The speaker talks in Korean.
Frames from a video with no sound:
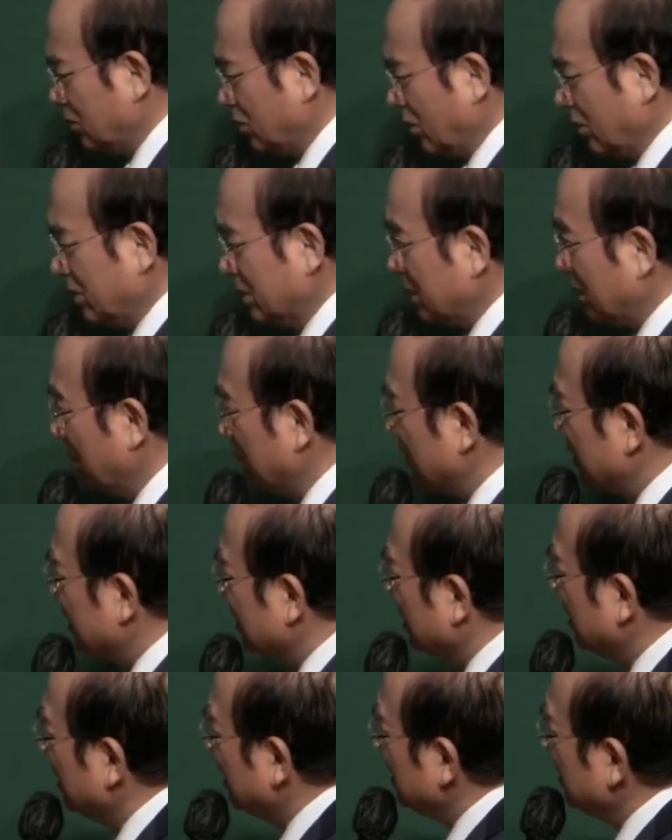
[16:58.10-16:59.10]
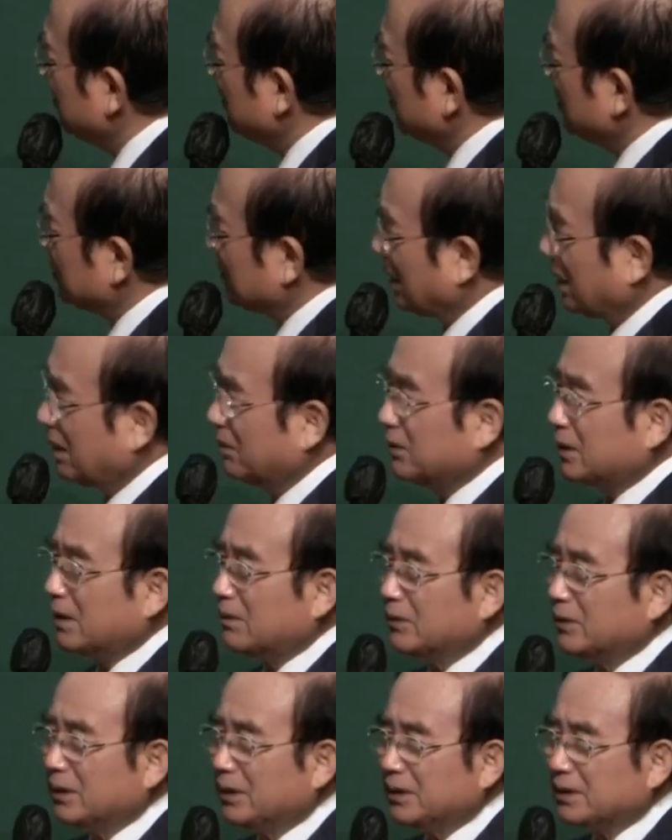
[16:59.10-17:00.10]
돌아다 사람 전부 사람
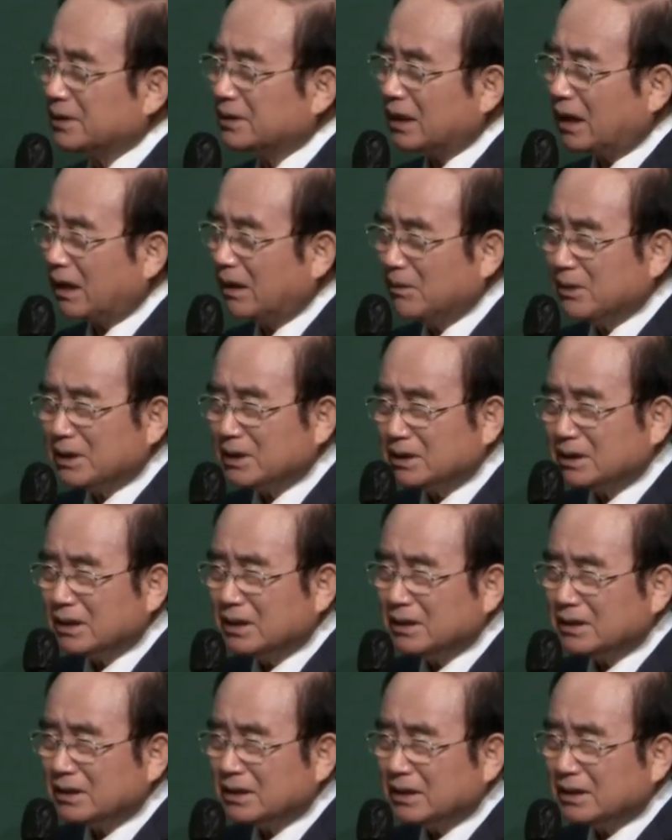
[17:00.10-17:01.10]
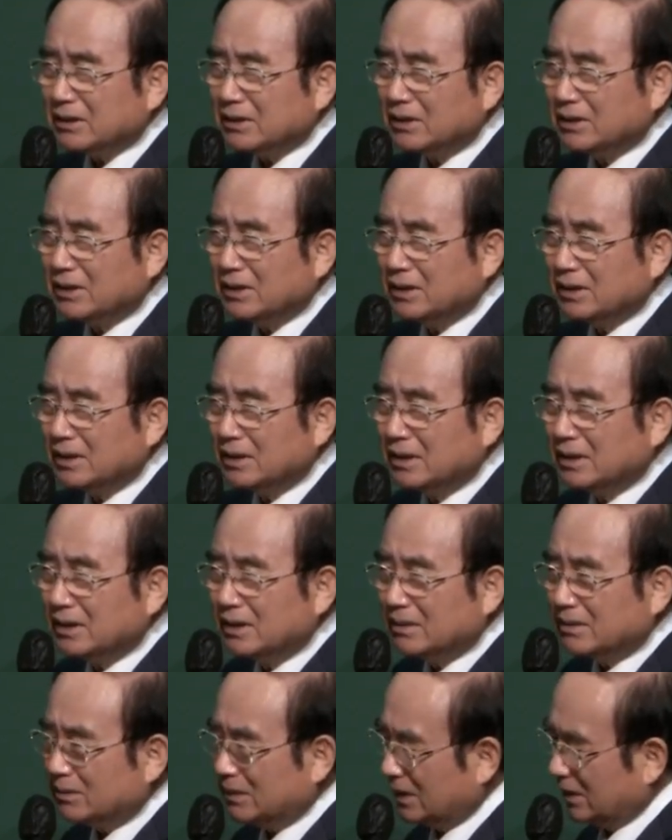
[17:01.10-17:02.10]
때문이에요. 사람의 스트레스예요.
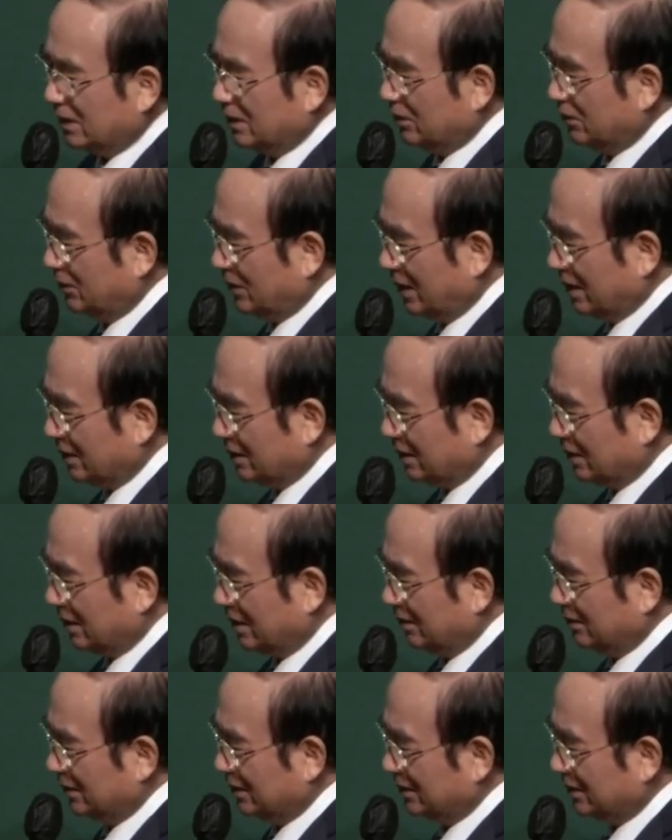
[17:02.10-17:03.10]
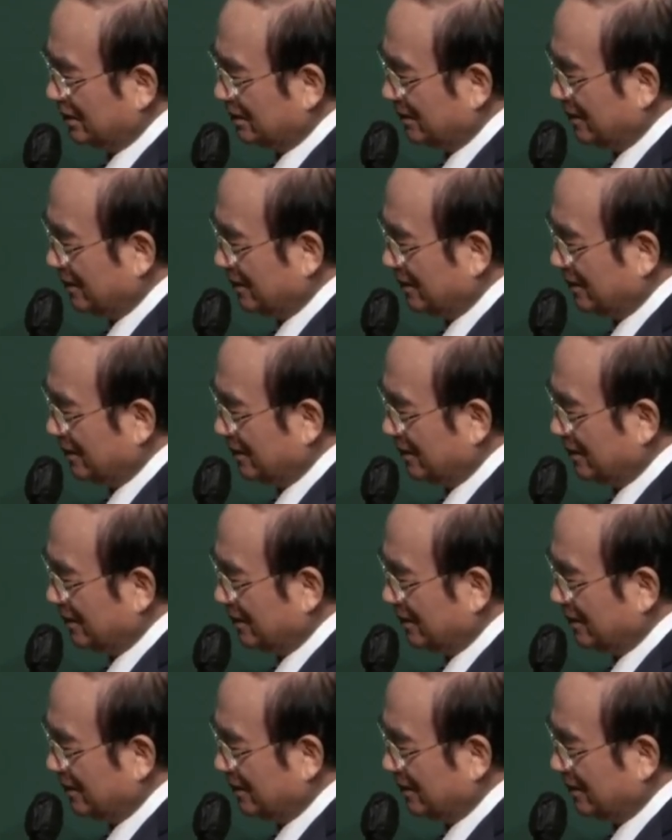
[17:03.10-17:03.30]
뭐 이혼했다, 뭐